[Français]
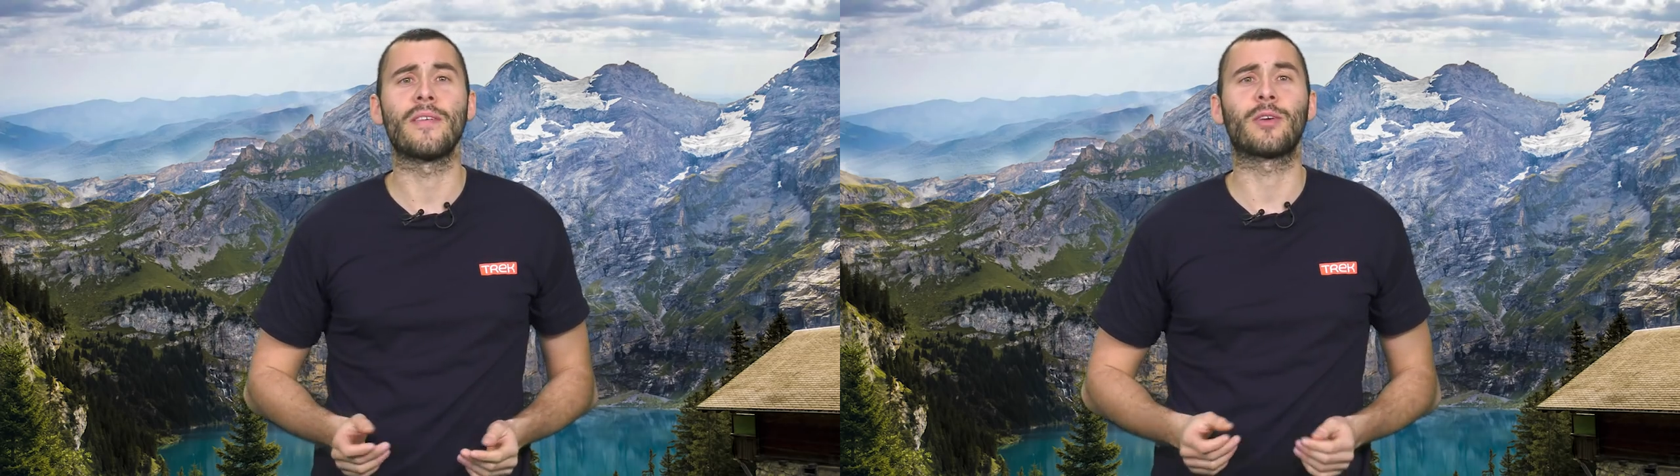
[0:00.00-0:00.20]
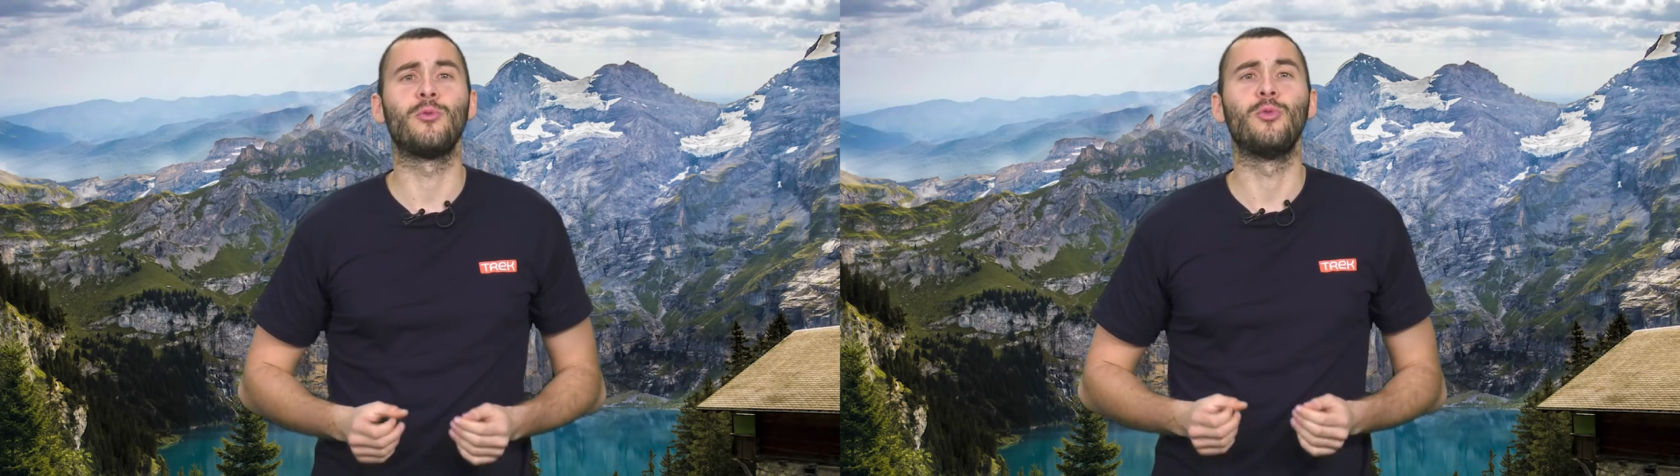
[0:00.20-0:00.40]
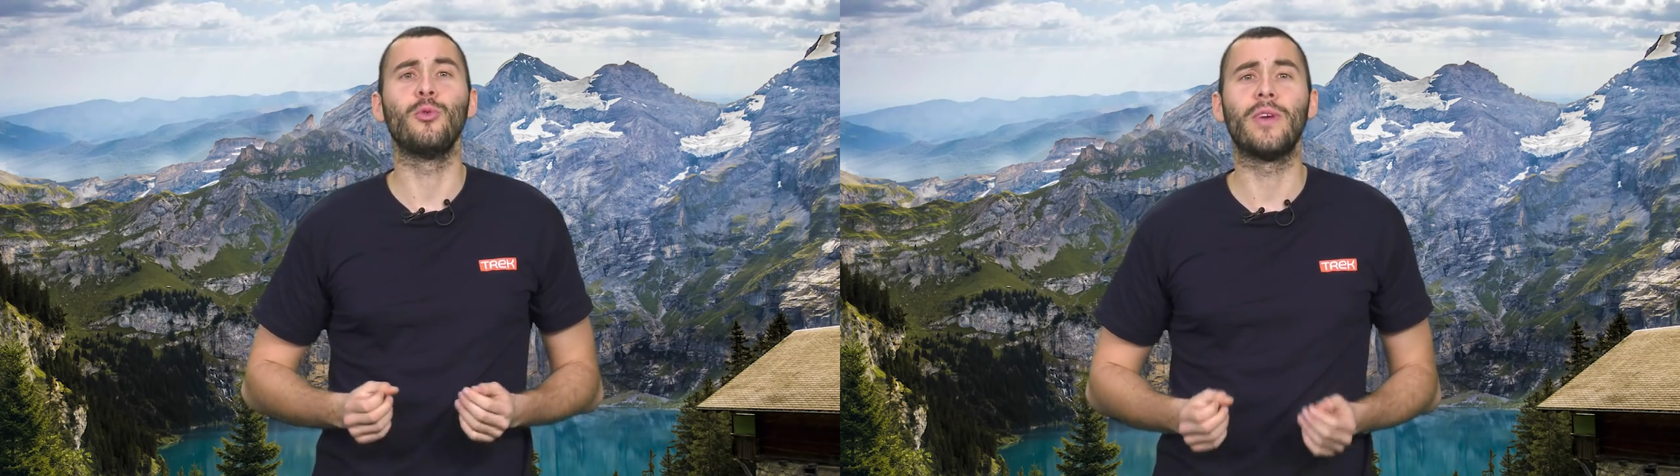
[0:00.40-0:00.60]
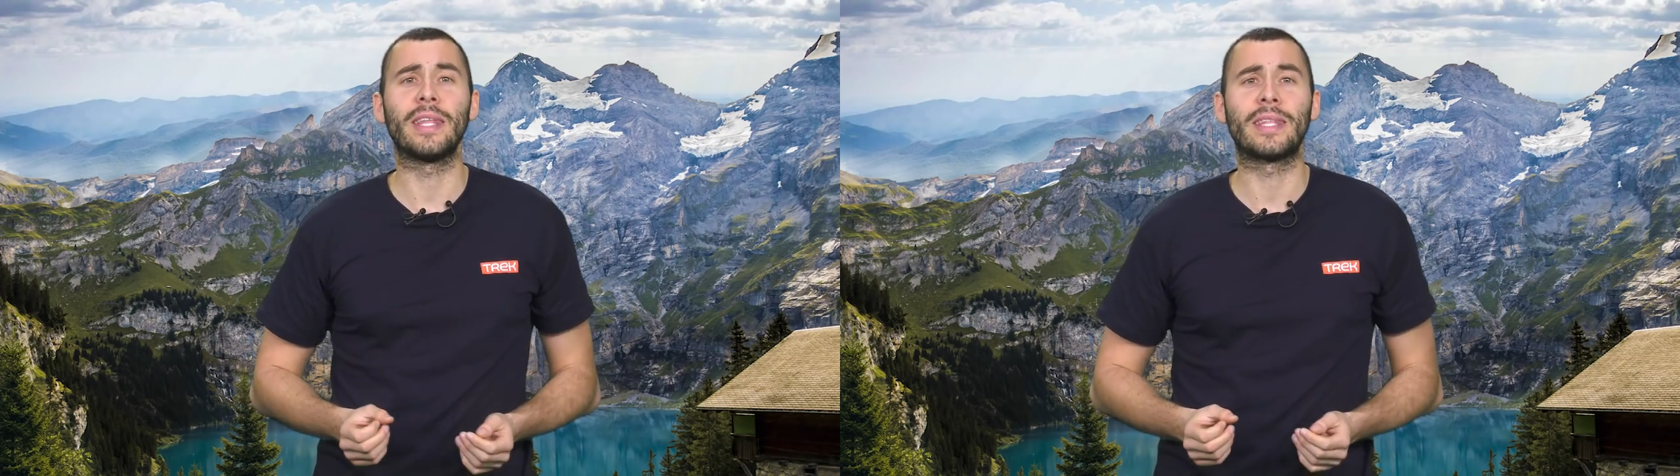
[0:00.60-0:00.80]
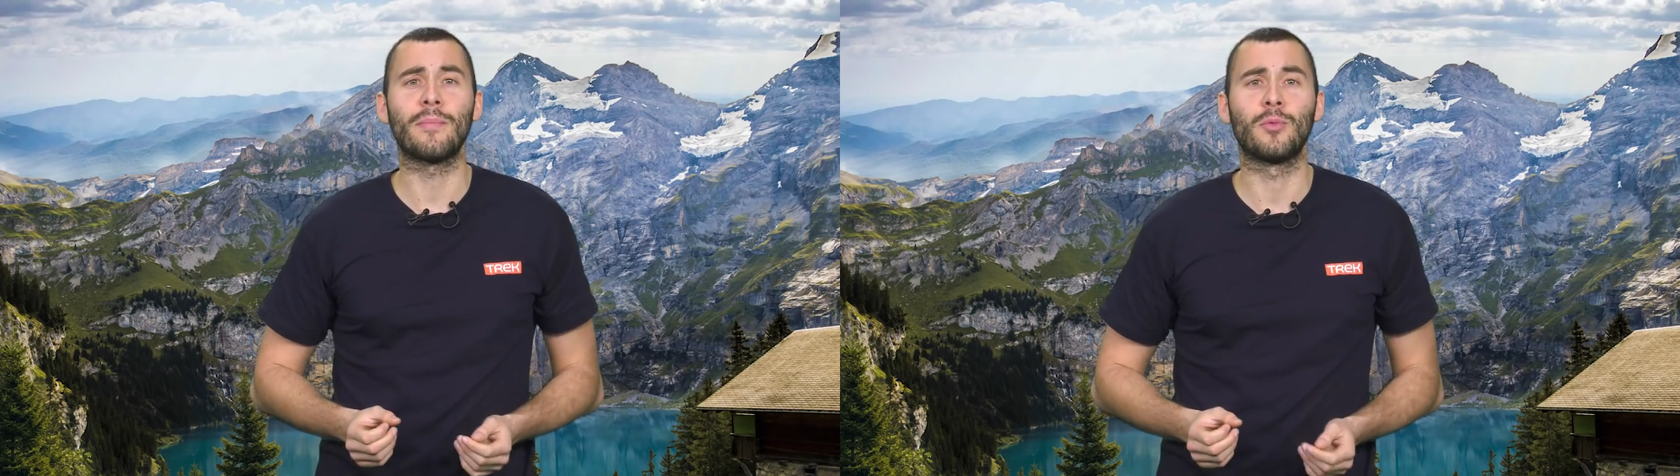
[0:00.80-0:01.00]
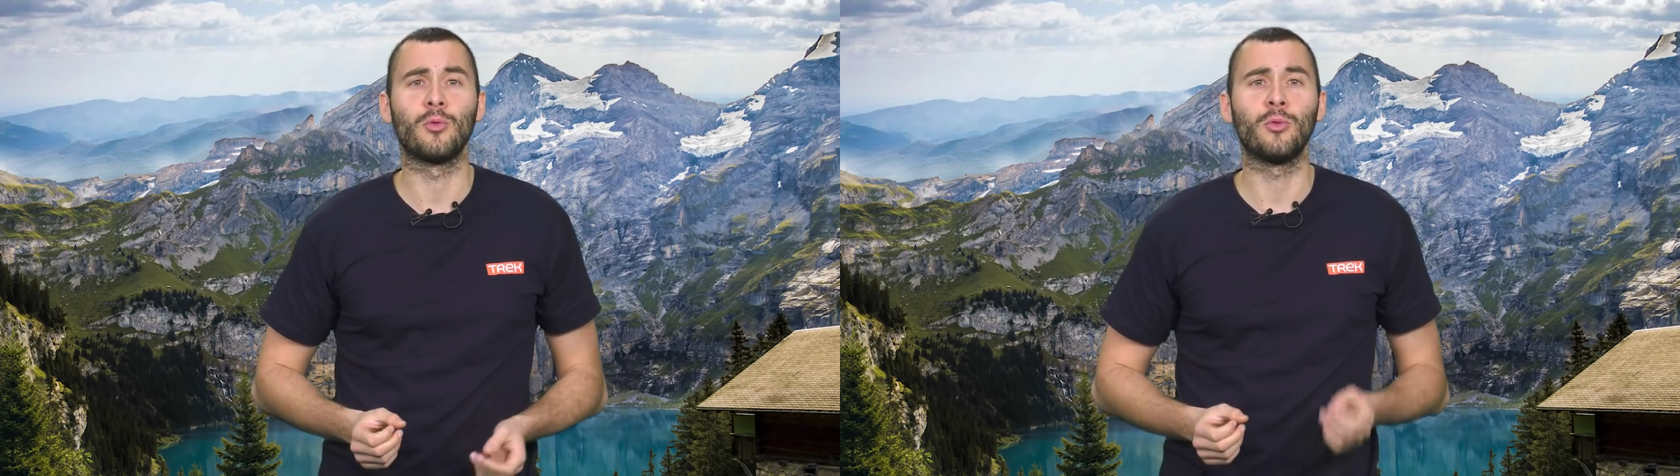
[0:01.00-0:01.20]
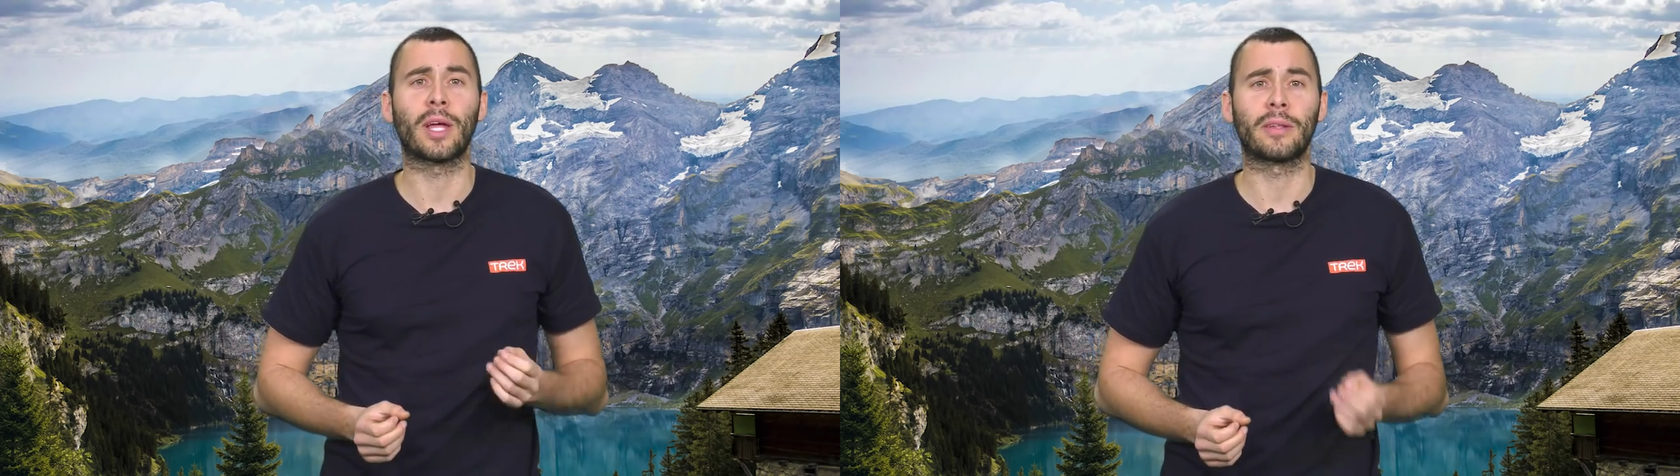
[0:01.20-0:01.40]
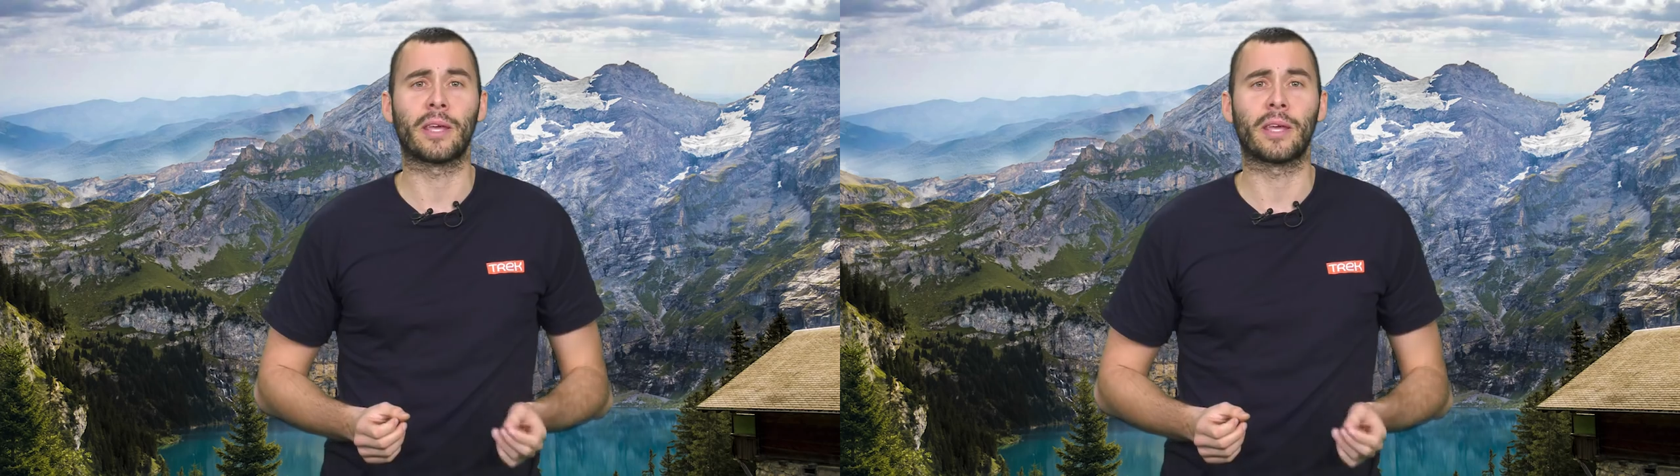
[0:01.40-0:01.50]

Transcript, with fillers: avec une nouvelle étape de l'Ultra